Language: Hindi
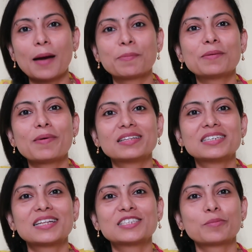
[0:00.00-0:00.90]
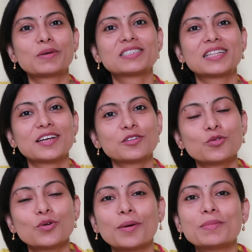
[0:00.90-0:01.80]
आपकी बात ज़्यादा समझते हैं
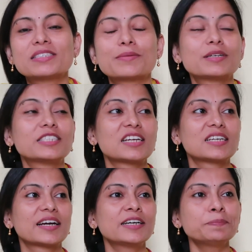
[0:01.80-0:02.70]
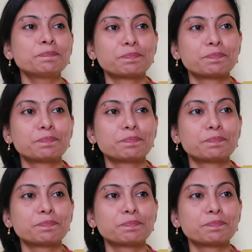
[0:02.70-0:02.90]
तो हमें समझ आएगा